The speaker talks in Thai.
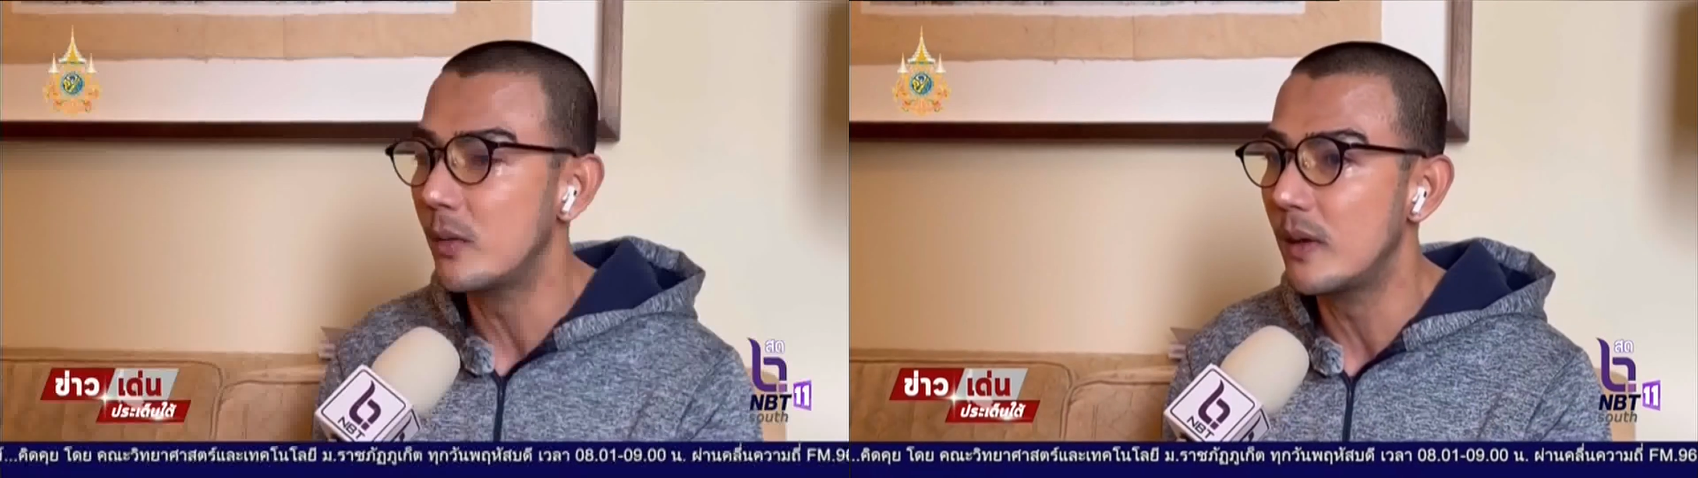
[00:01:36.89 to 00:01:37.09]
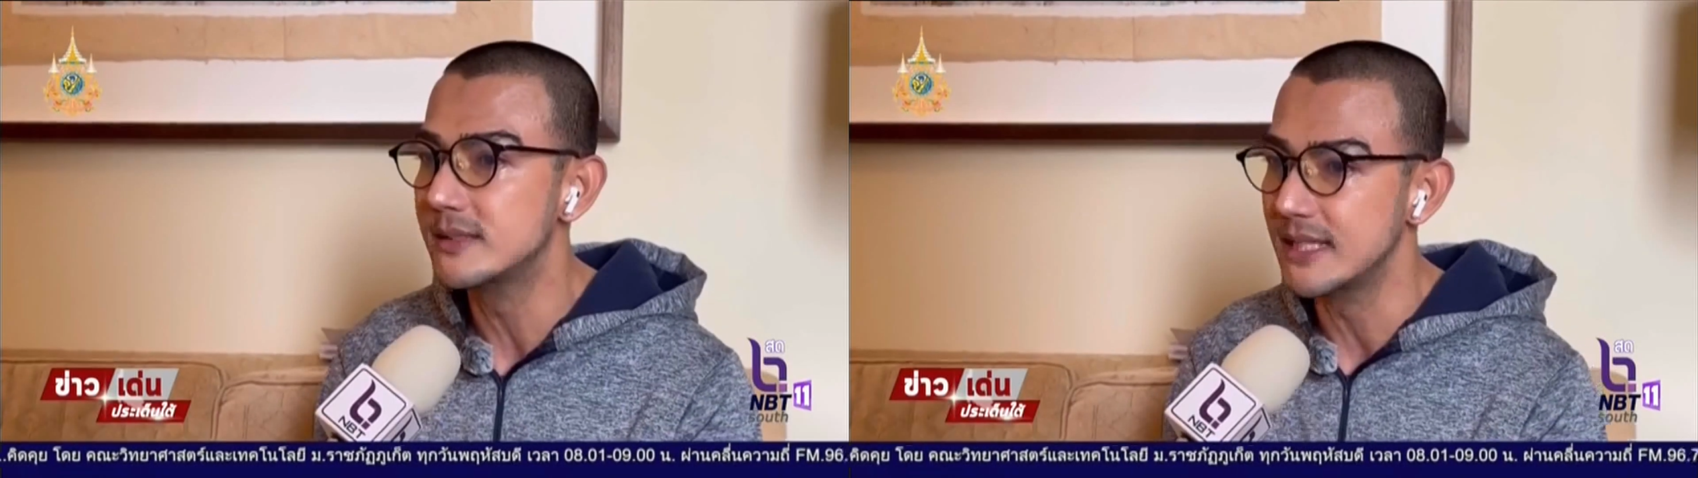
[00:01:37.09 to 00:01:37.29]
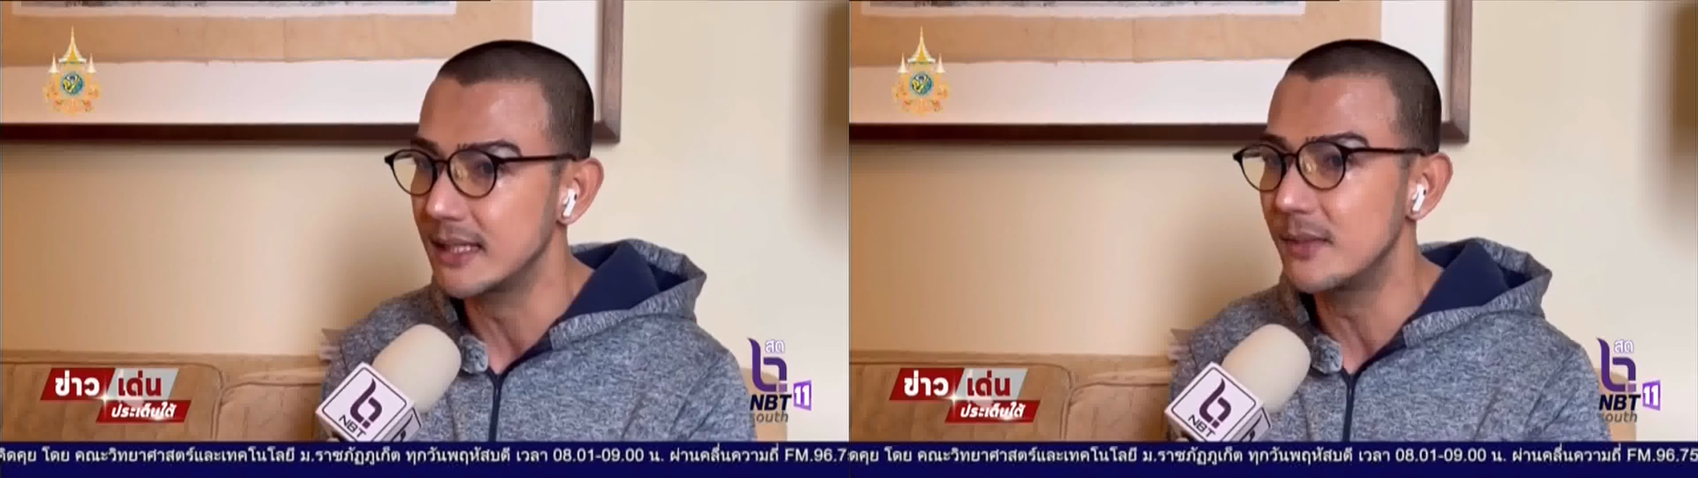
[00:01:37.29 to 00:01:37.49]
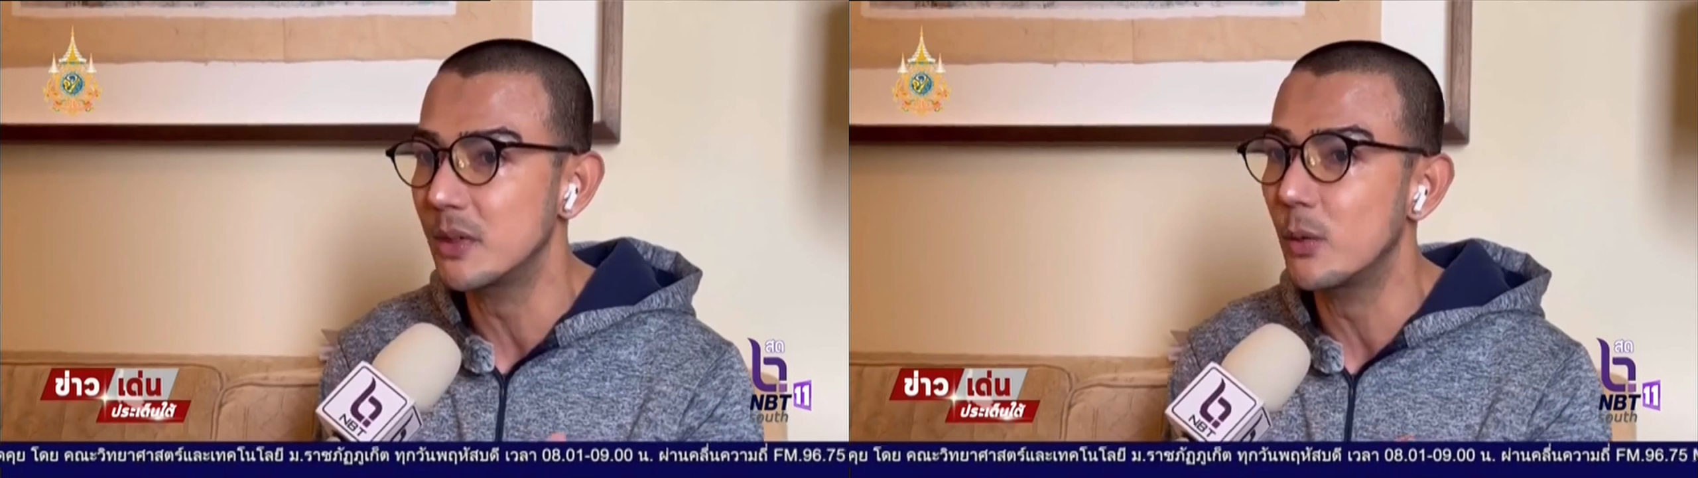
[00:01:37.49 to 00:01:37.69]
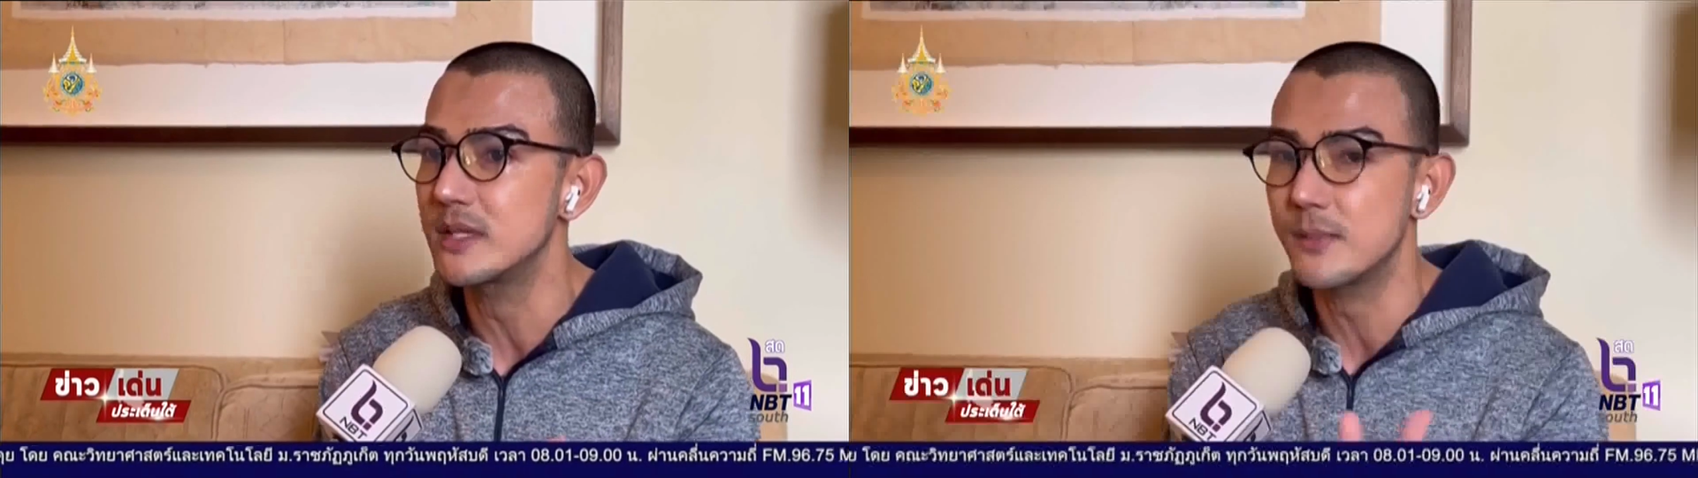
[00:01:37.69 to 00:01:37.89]
ว่าสิ่งที่มั
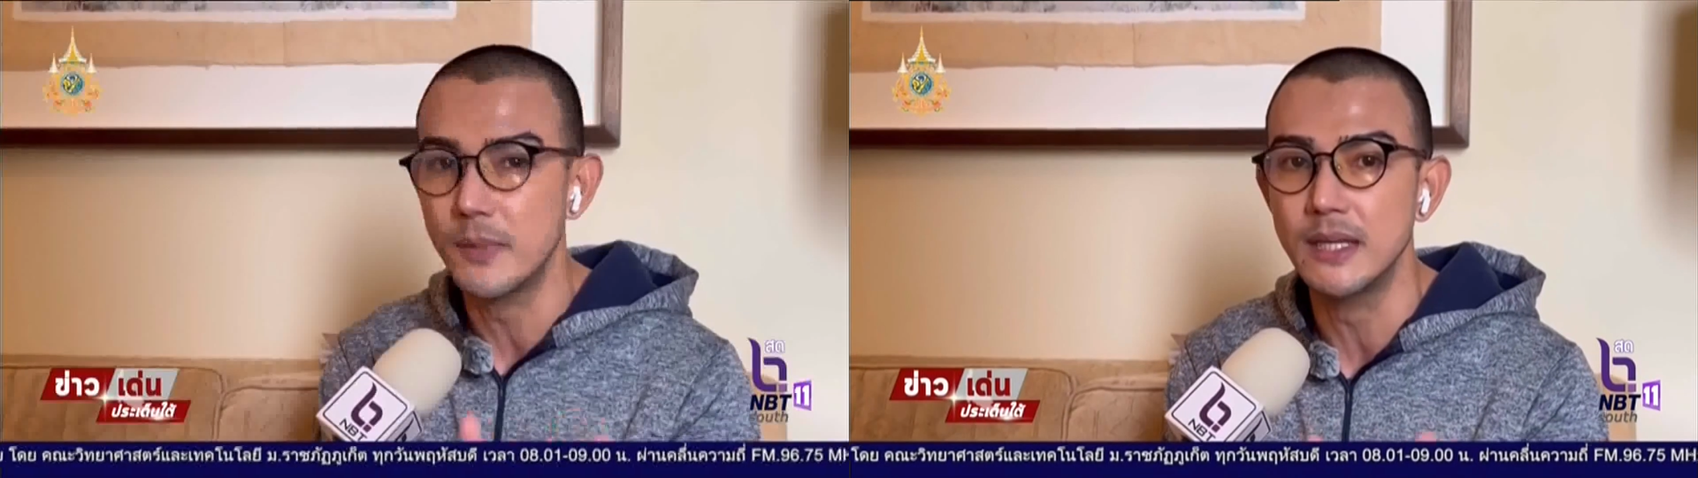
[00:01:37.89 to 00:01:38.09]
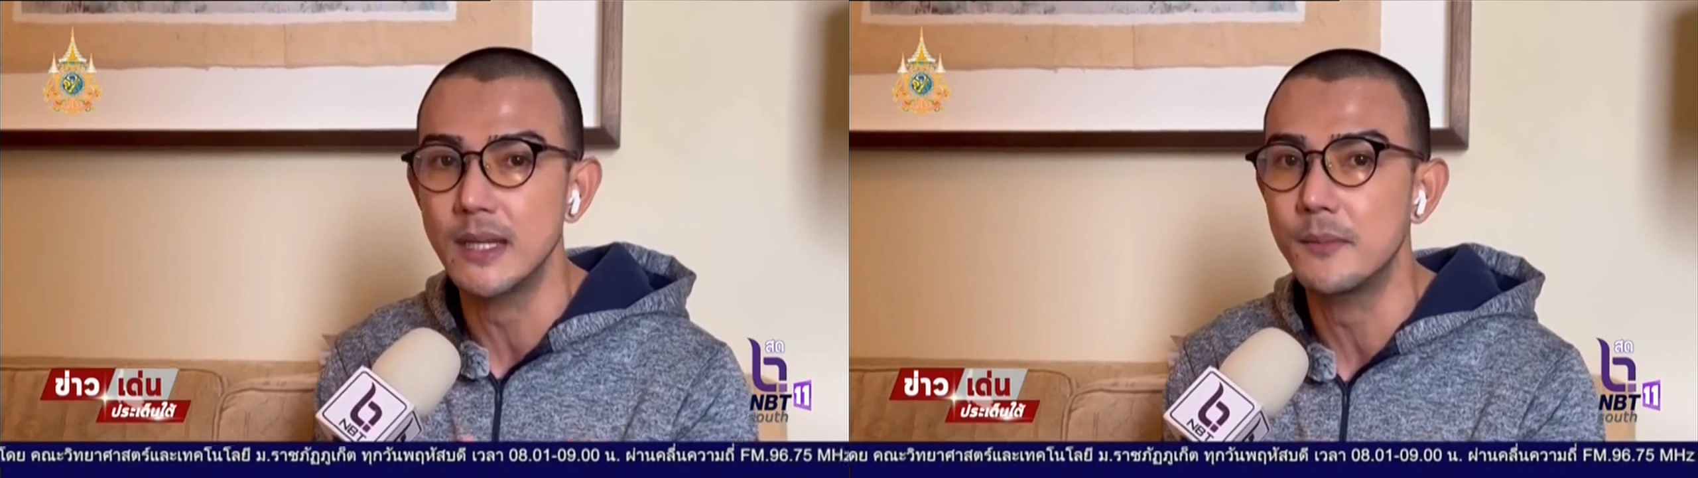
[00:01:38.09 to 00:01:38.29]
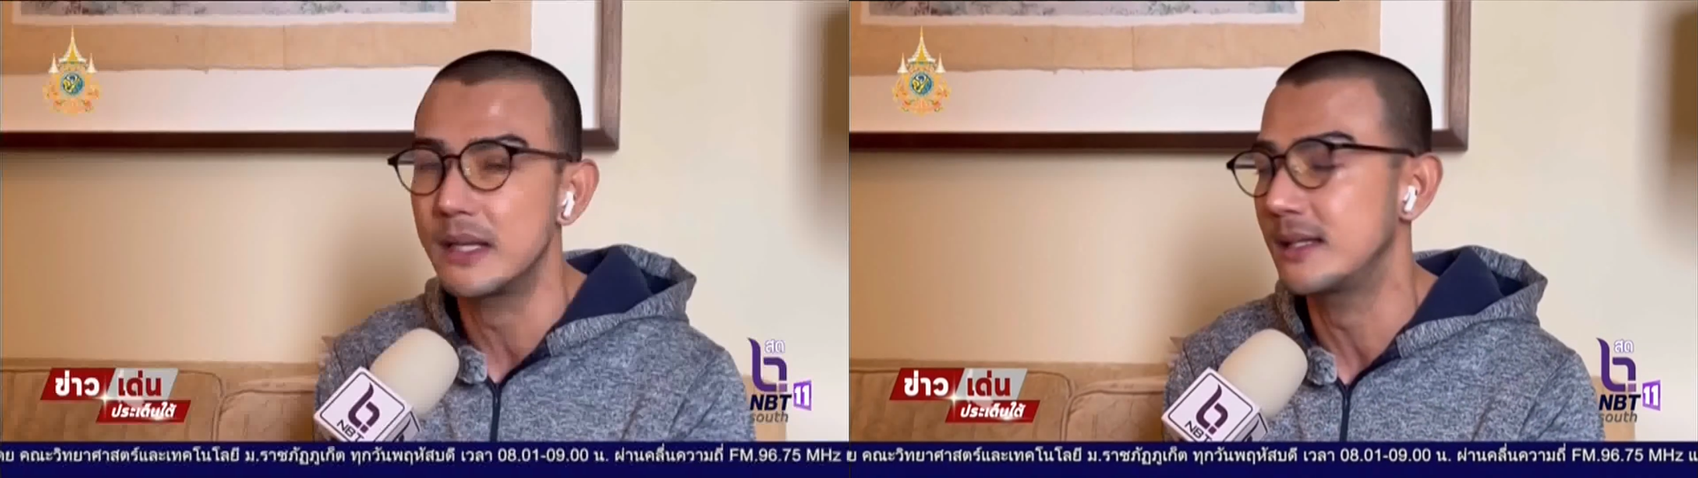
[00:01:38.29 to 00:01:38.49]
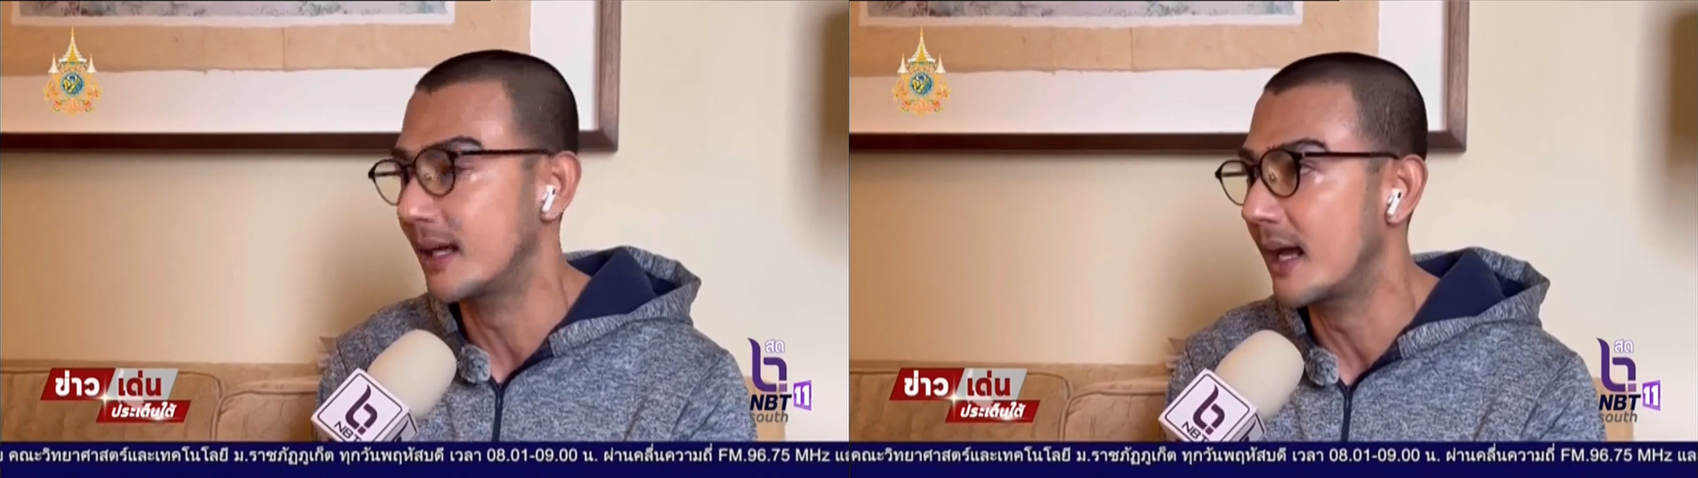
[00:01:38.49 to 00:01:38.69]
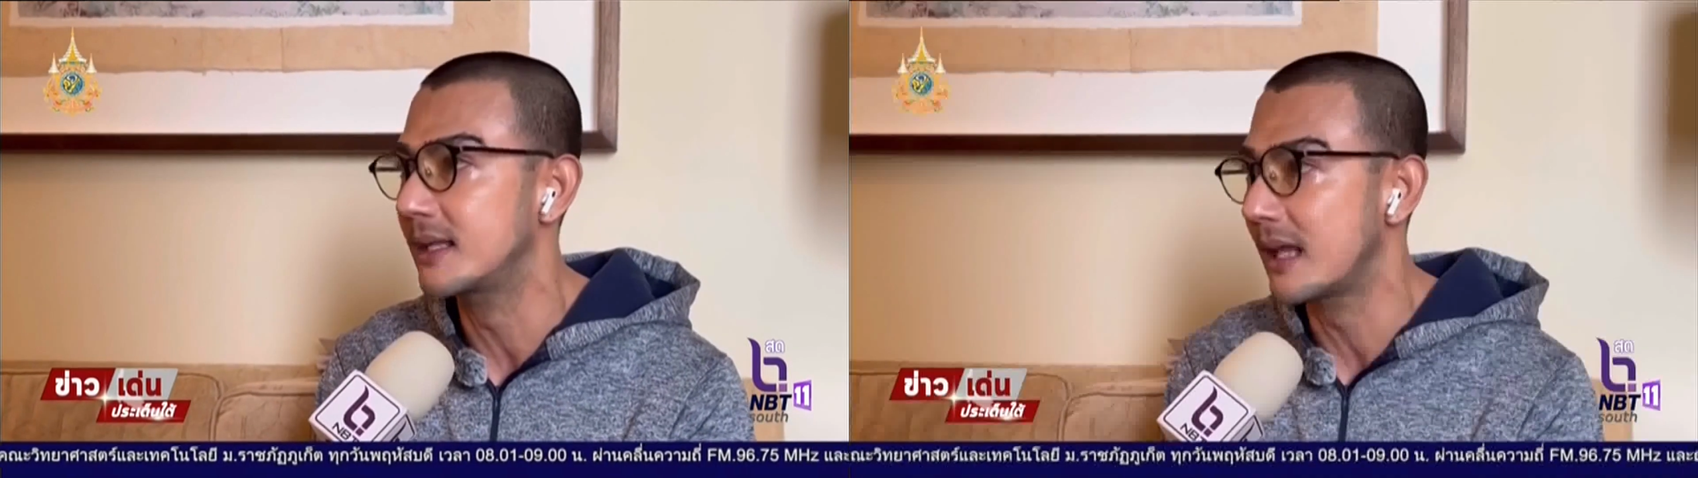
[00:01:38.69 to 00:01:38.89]
นควรจะเป็นเนี่ยมันยังไง